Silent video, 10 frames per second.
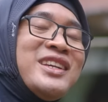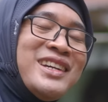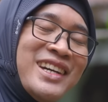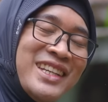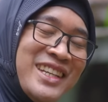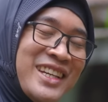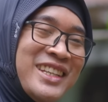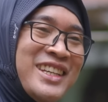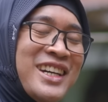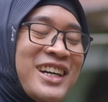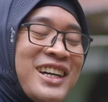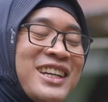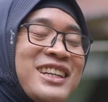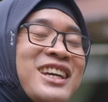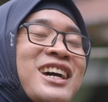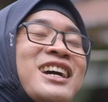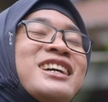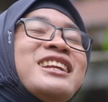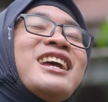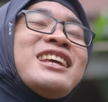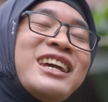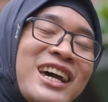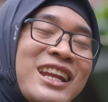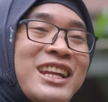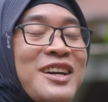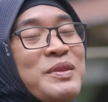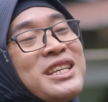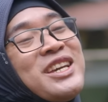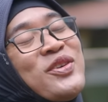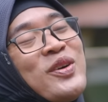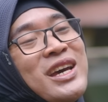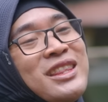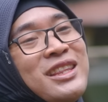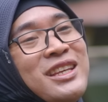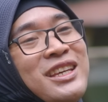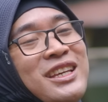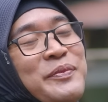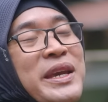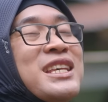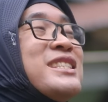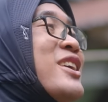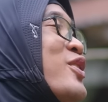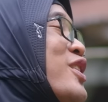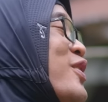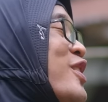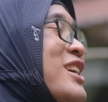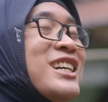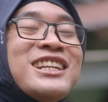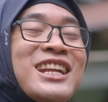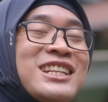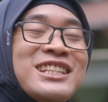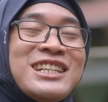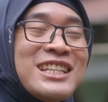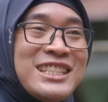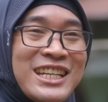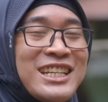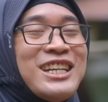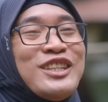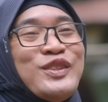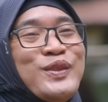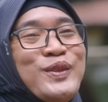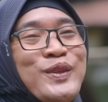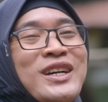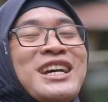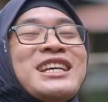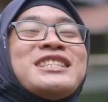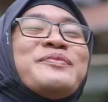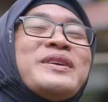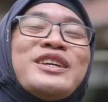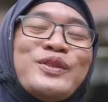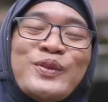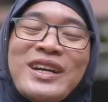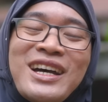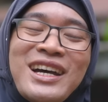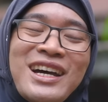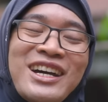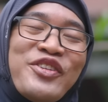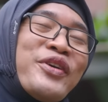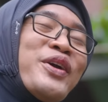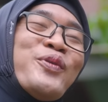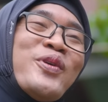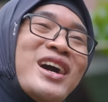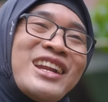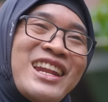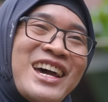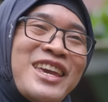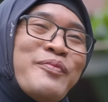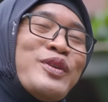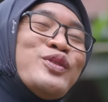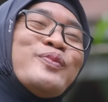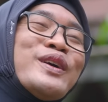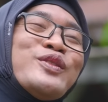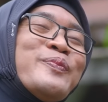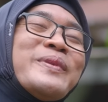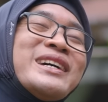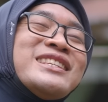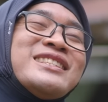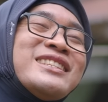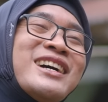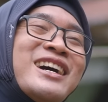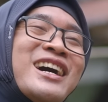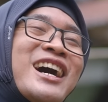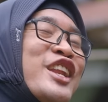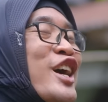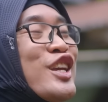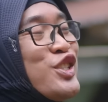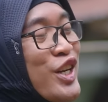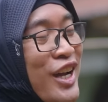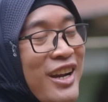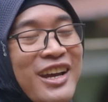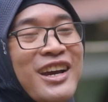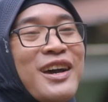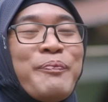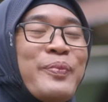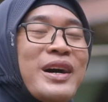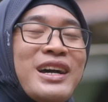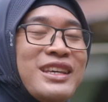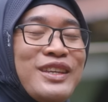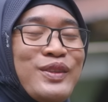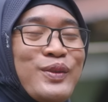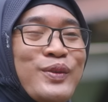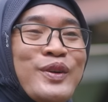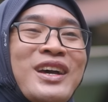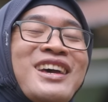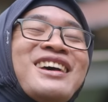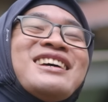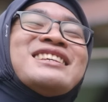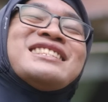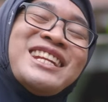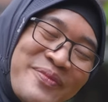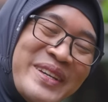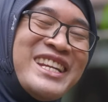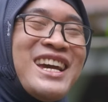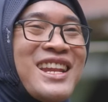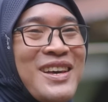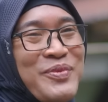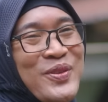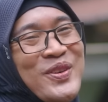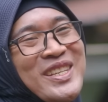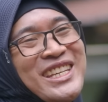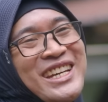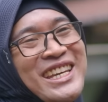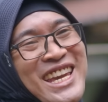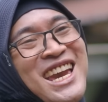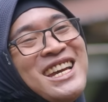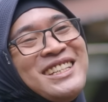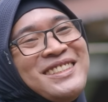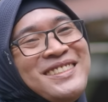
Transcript: iya, iya, iya. Kenalkan, nama saya Wati. Biasa orang-orang kenal dengan saya tuh sebagai tukang rewang lah yang bantu-bantu pesta, ada acara apa gitu. Salam kenal lah pokoknya ya. Oh